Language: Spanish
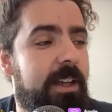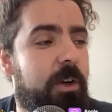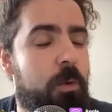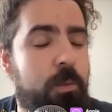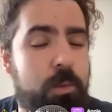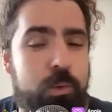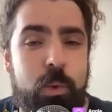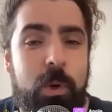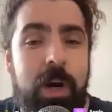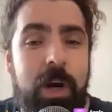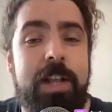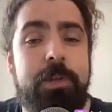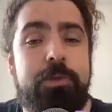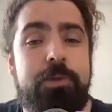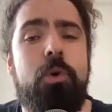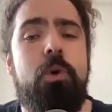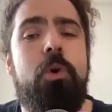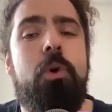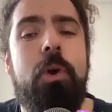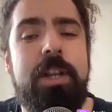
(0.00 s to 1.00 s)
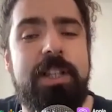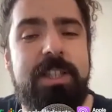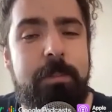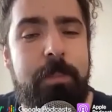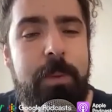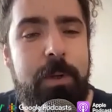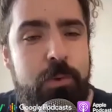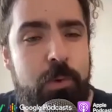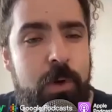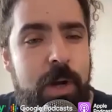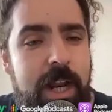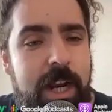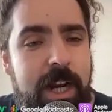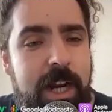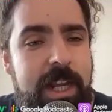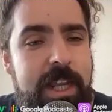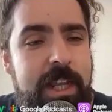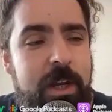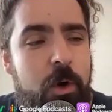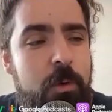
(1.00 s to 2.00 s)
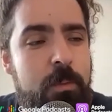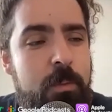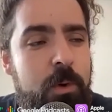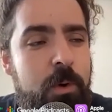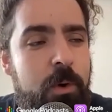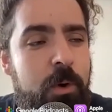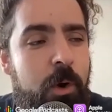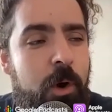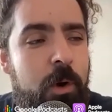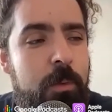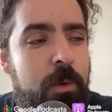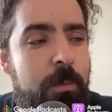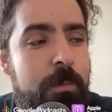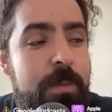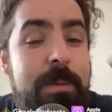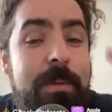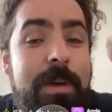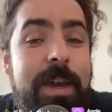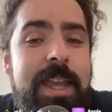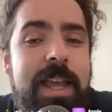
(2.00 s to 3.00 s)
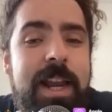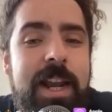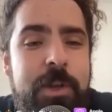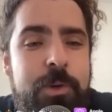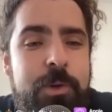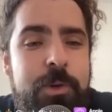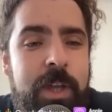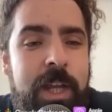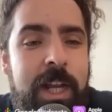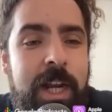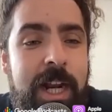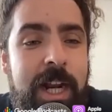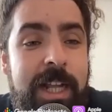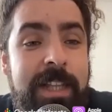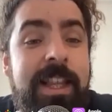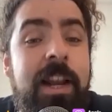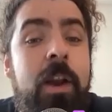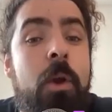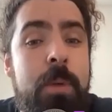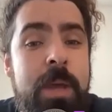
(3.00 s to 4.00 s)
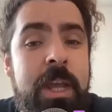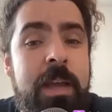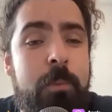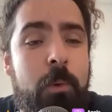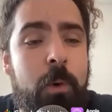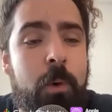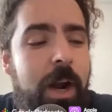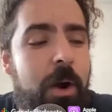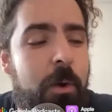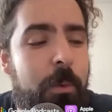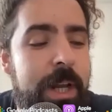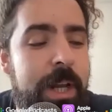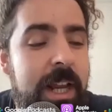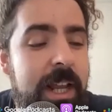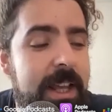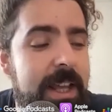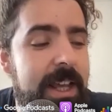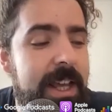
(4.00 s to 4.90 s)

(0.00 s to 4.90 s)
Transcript: cómo su relación con este personaje y cómo, cómo vive ella el hecho de que la gente lo ubique por Halloween.